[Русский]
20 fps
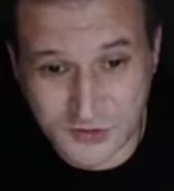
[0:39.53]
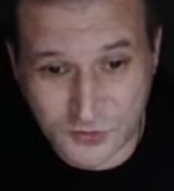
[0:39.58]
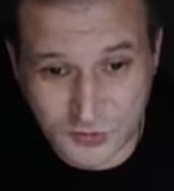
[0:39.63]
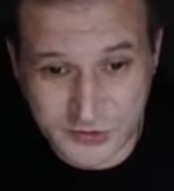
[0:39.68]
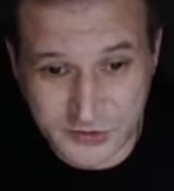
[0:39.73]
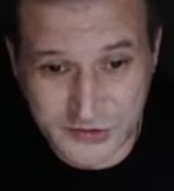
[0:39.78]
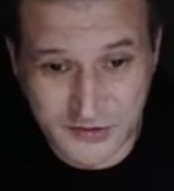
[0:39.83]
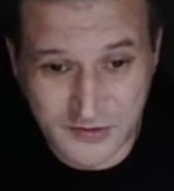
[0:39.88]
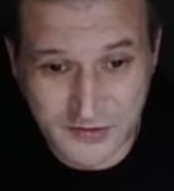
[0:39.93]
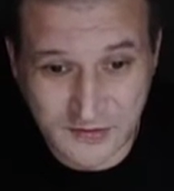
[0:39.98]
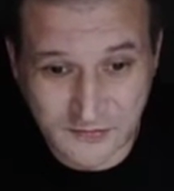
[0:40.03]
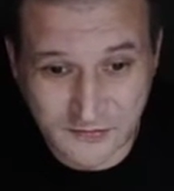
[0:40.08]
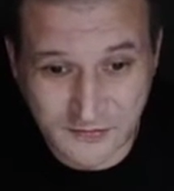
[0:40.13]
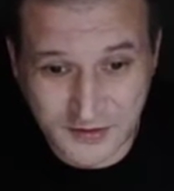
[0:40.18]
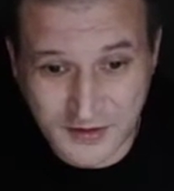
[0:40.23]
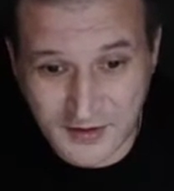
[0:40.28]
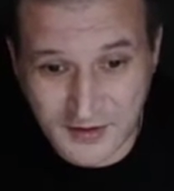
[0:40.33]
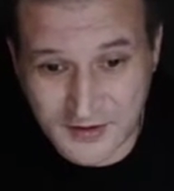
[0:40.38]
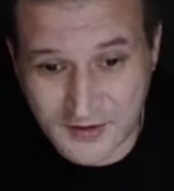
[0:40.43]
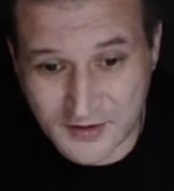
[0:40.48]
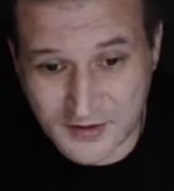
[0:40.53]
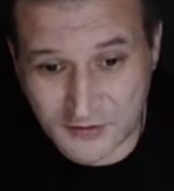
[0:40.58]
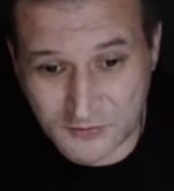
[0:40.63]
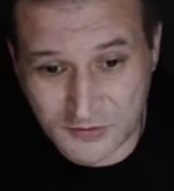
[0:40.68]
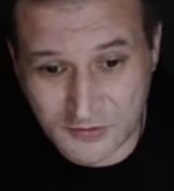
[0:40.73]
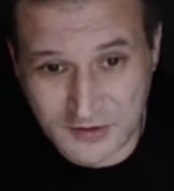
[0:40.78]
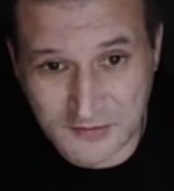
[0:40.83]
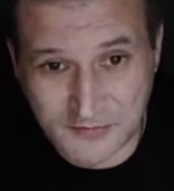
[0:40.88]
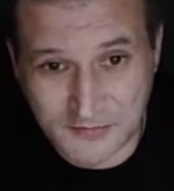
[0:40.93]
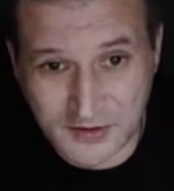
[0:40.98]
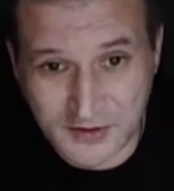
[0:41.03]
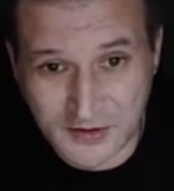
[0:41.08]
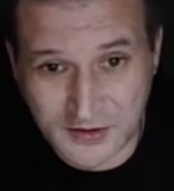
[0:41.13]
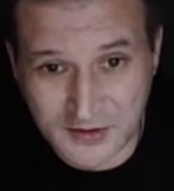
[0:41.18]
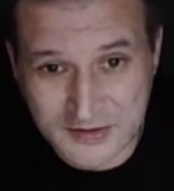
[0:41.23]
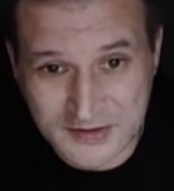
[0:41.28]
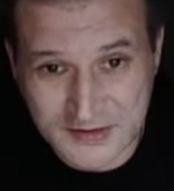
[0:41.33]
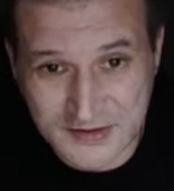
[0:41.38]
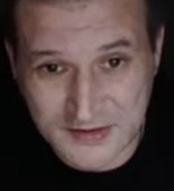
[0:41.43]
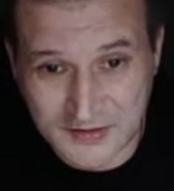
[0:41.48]
тоже нифига никого не
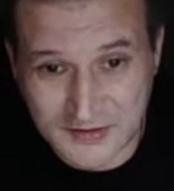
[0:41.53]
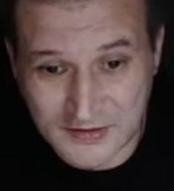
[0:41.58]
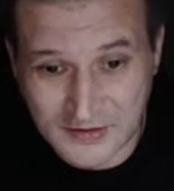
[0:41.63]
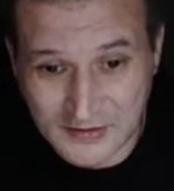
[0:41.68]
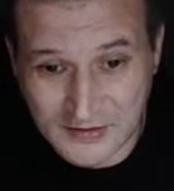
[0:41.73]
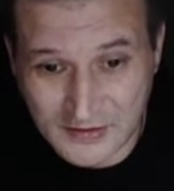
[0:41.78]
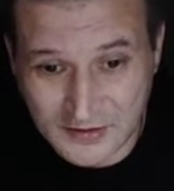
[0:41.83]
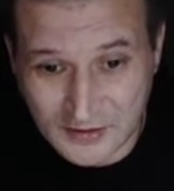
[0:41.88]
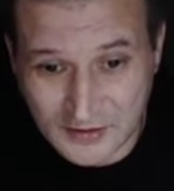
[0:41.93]
пригласил.